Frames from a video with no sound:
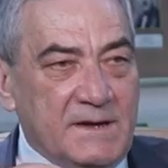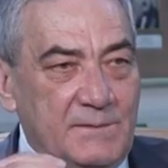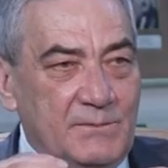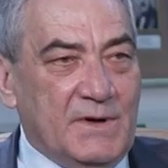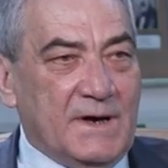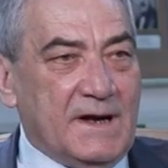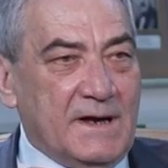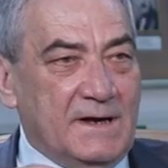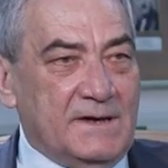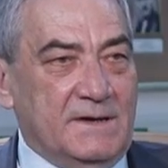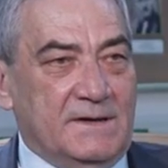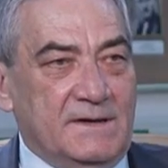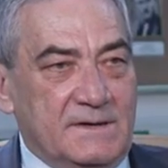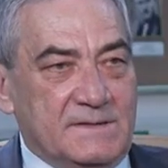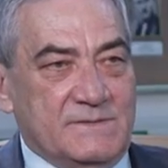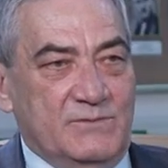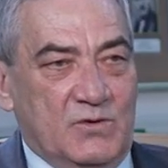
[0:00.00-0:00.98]
моря, где
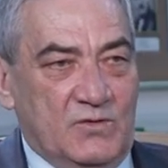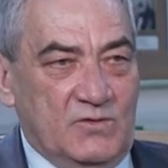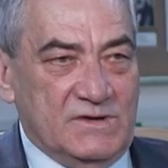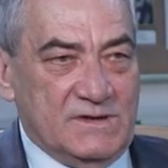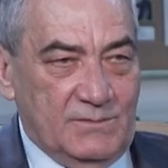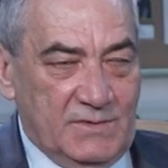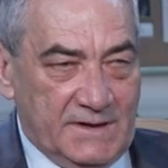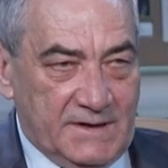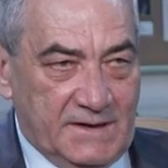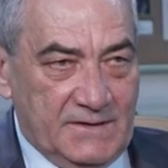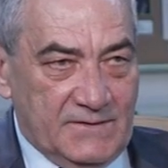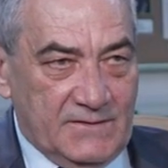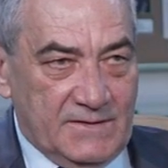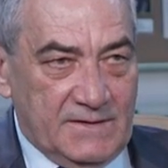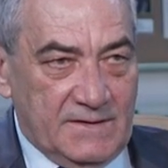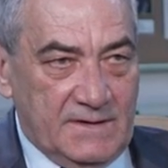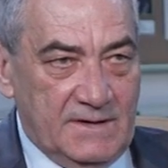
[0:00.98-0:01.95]
нас могут
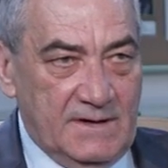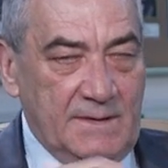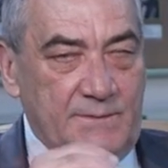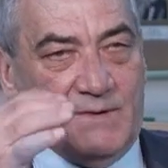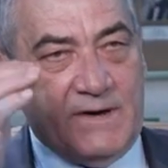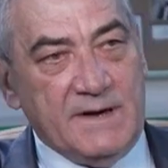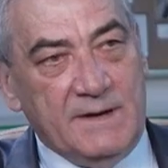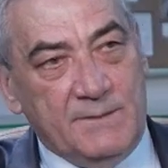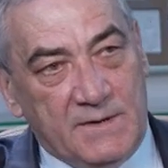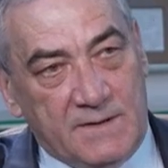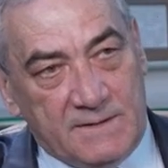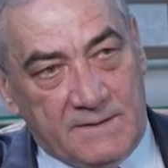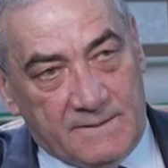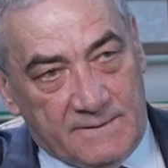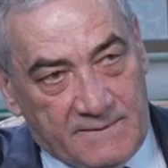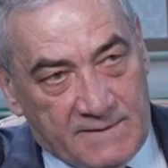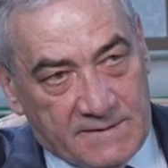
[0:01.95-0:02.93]
заблокировать, а прямо
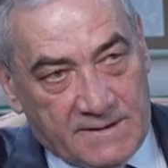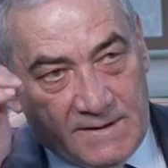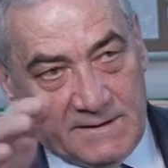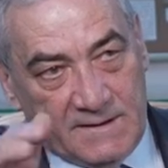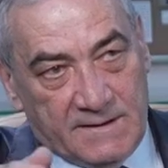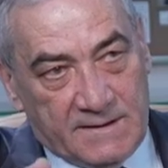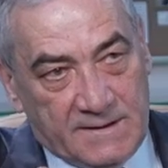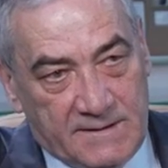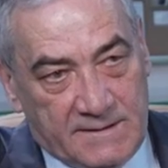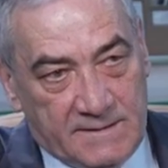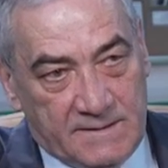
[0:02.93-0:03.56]
в открытый океан.